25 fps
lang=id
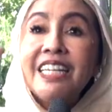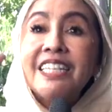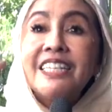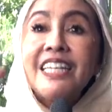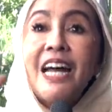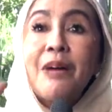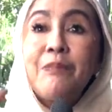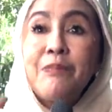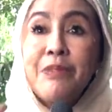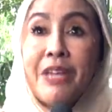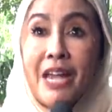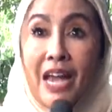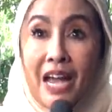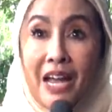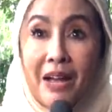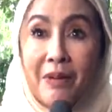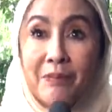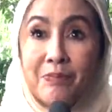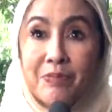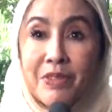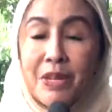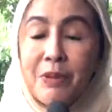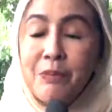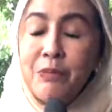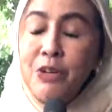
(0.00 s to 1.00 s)
hitamnya
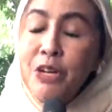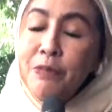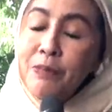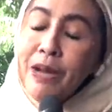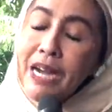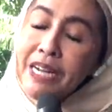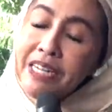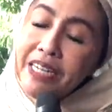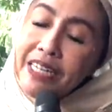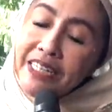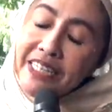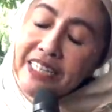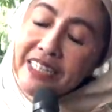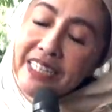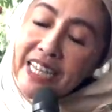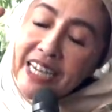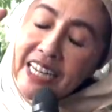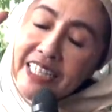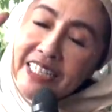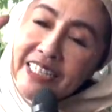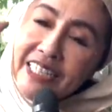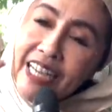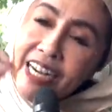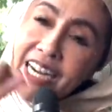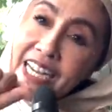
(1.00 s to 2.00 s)
belum ada
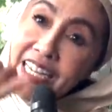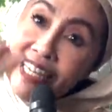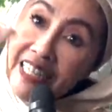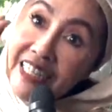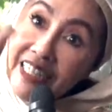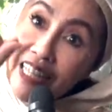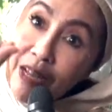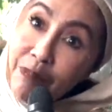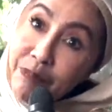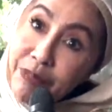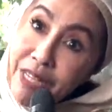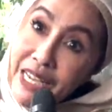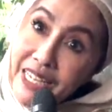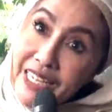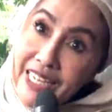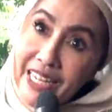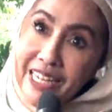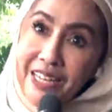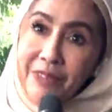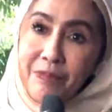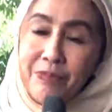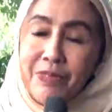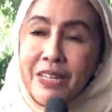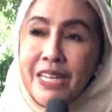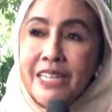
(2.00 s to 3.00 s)
sejarah-sejarah hitamnya
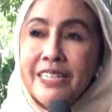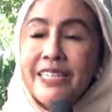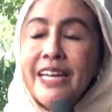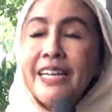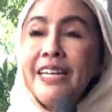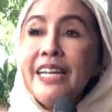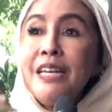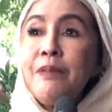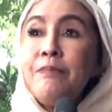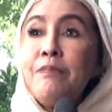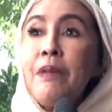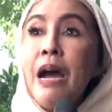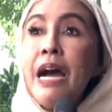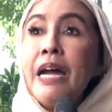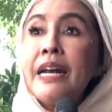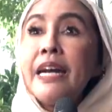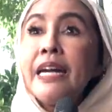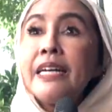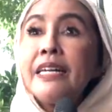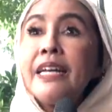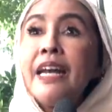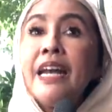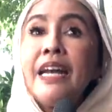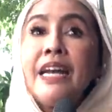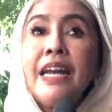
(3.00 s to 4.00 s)
nih jadi
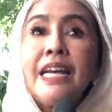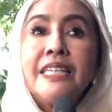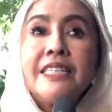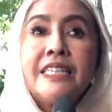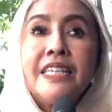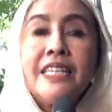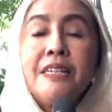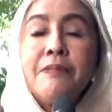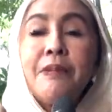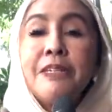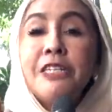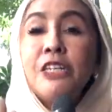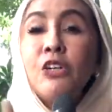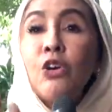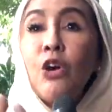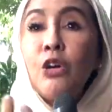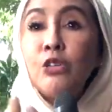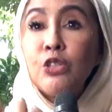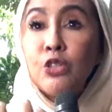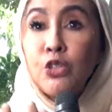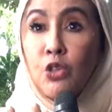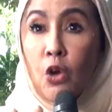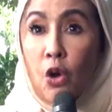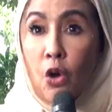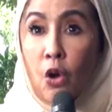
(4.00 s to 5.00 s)
ibarat gelas ini masih
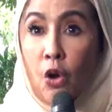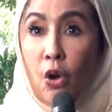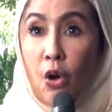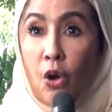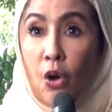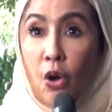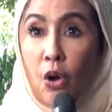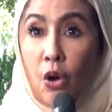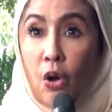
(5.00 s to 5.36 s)
kosong